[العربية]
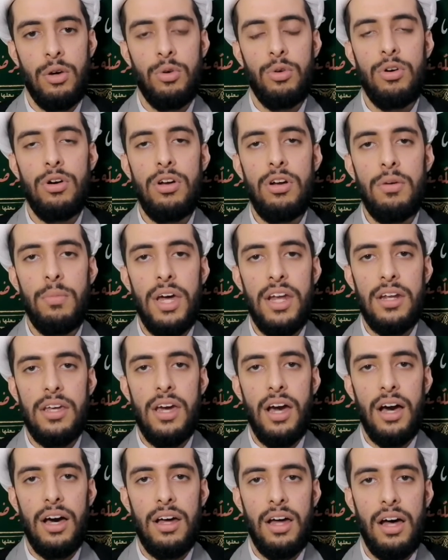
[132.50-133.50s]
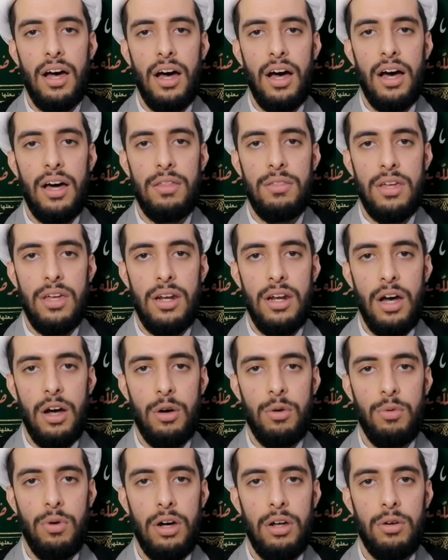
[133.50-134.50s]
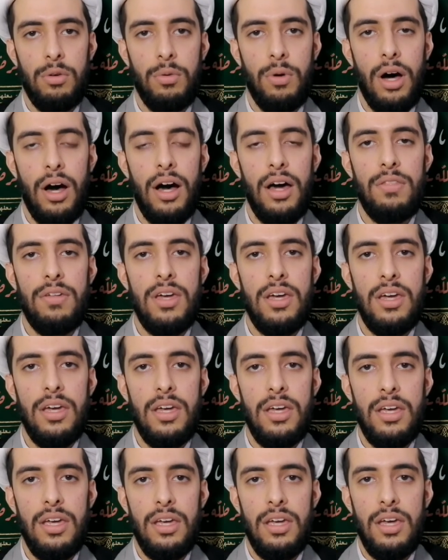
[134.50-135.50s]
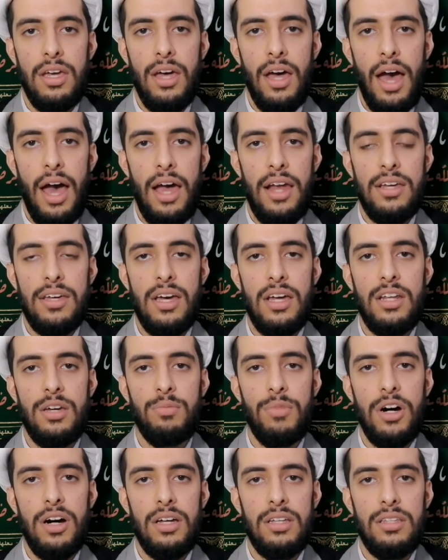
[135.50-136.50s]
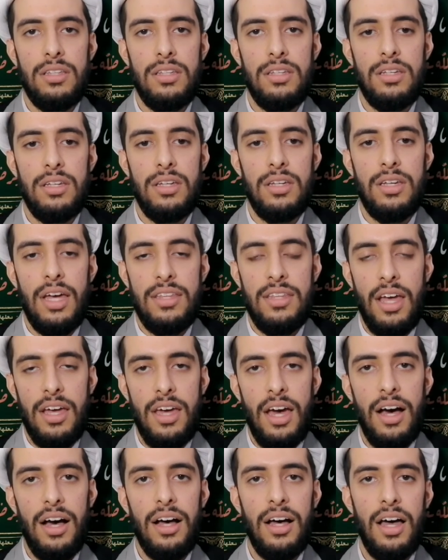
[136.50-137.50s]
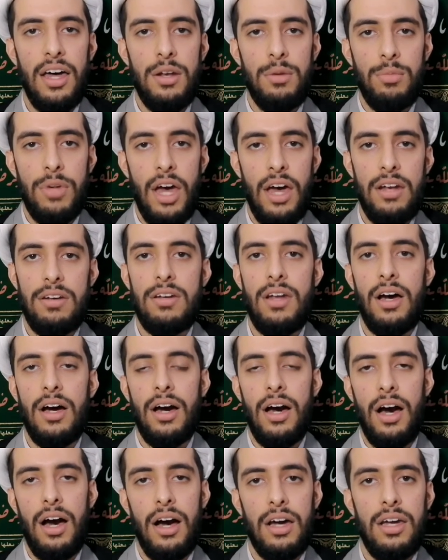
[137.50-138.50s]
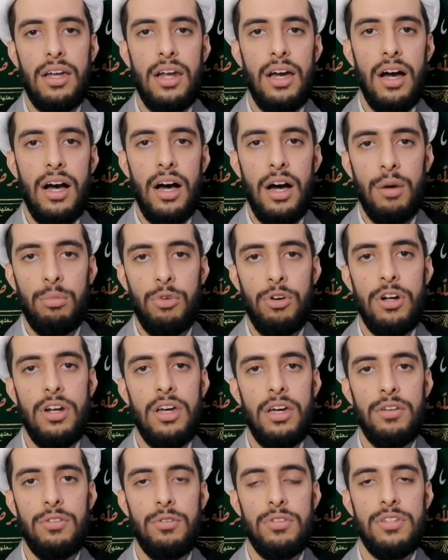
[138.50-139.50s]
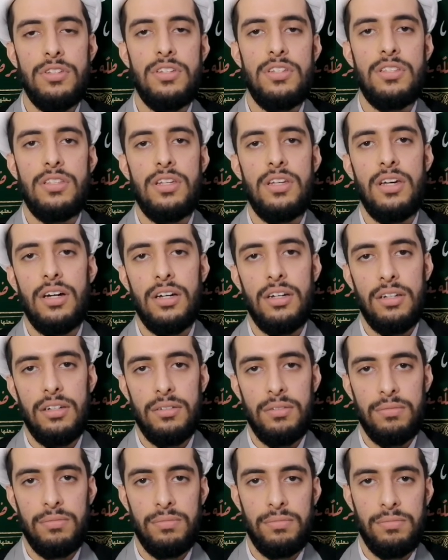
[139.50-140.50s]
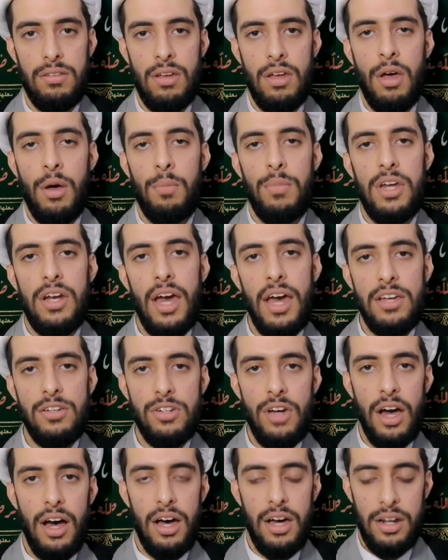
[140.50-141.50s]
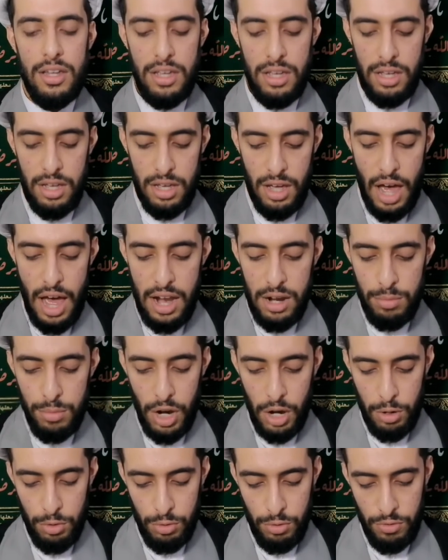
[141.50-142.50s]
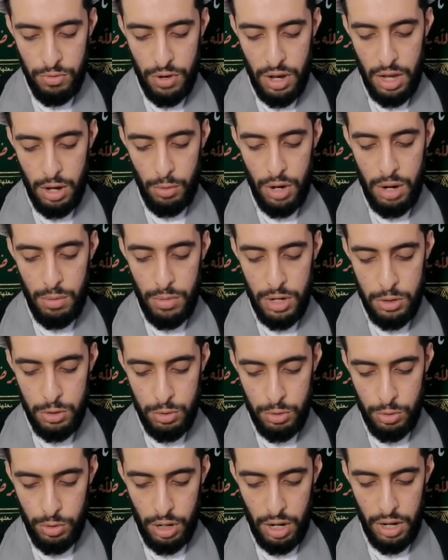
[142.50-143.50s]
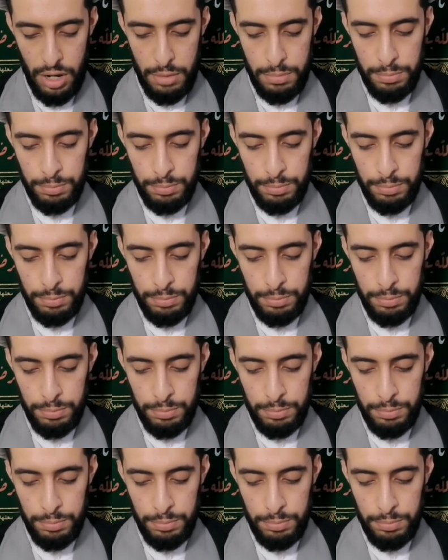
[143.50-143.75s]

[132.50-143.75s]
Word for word: كل من يقرأ هذه الأقوال وهذه الكلمات يتيقن بأن قائلها ملحد زنديق من أشعاره المعروفة والمشهورة